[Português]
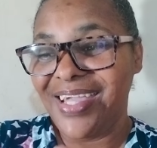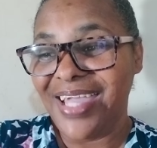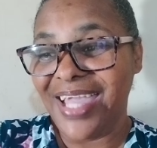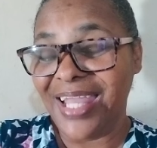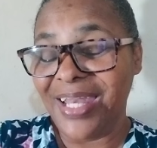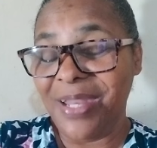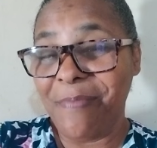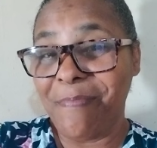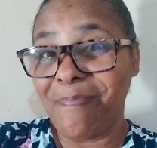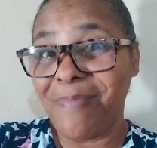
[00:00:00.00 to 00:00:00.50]

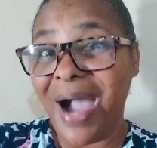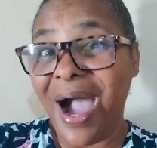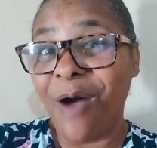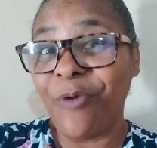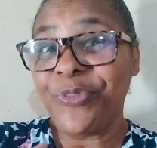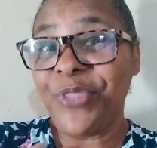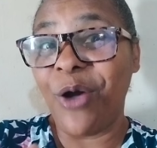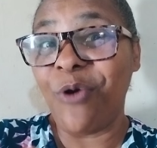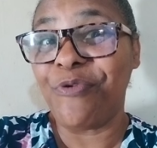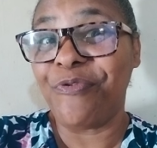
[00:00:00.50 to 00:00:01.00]
Ele
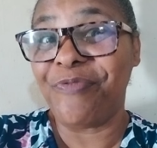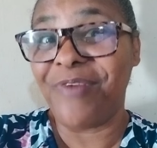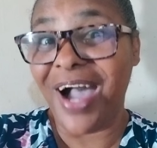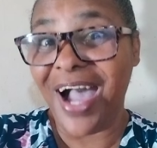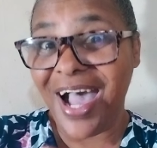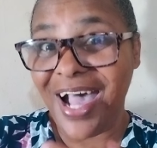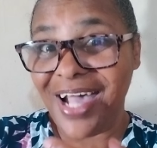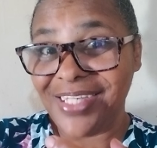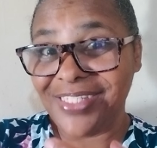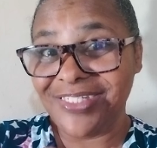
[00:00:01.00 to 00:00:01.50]
malda o
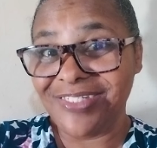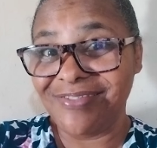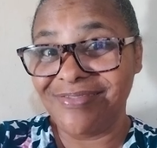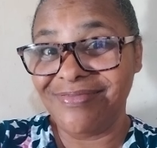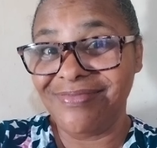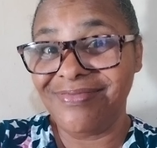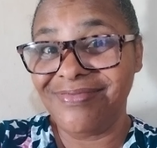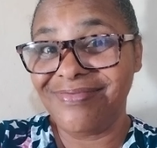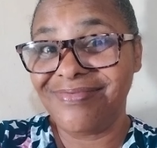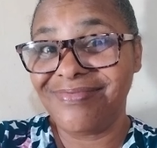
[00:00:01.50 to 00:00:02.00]
vaso